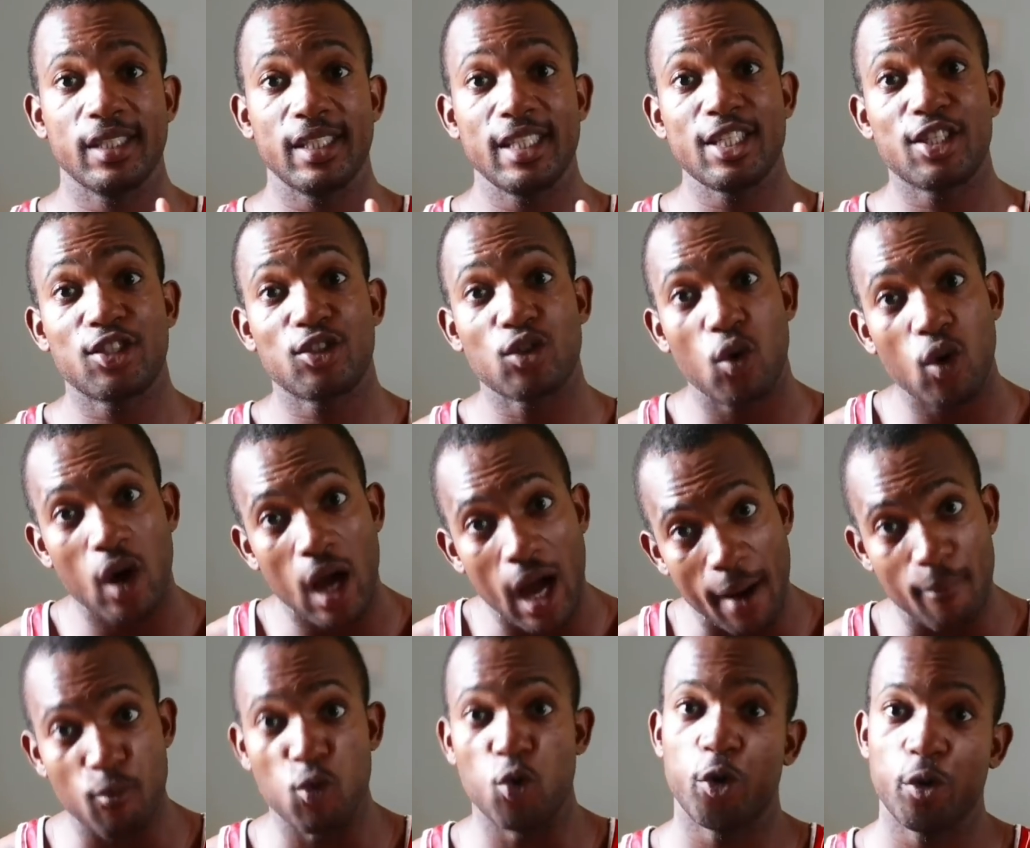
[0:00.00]
ils sont
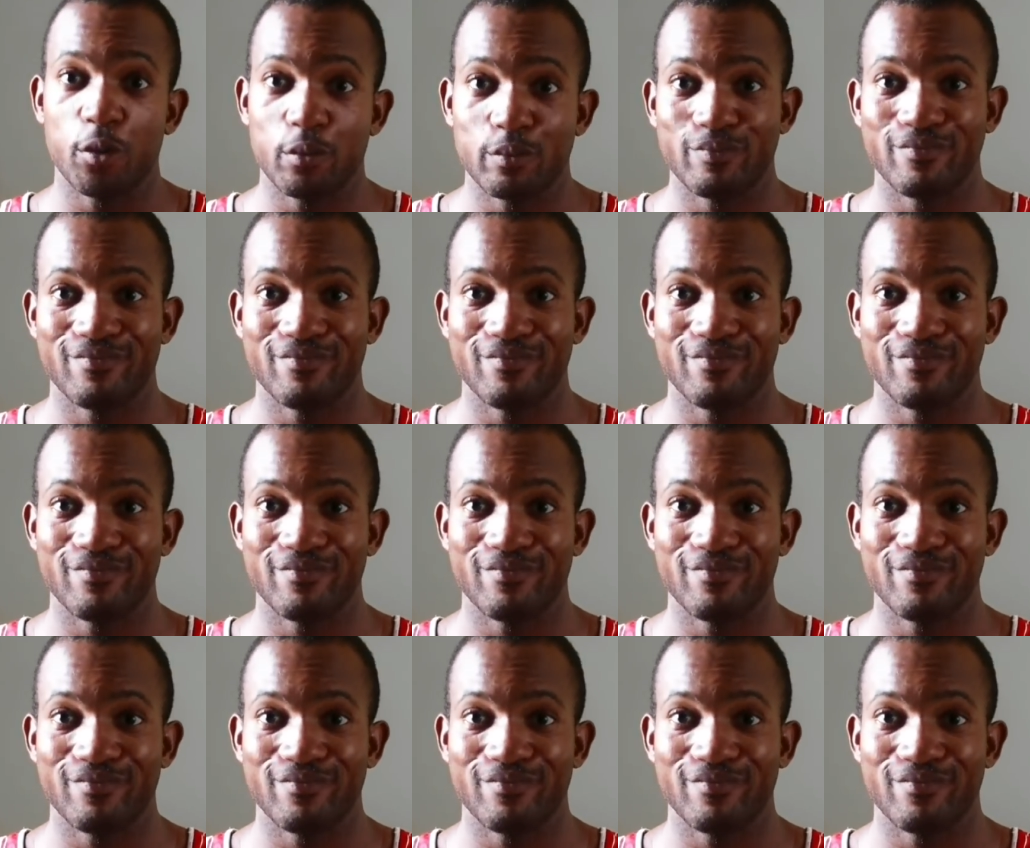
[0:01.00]
amoureux.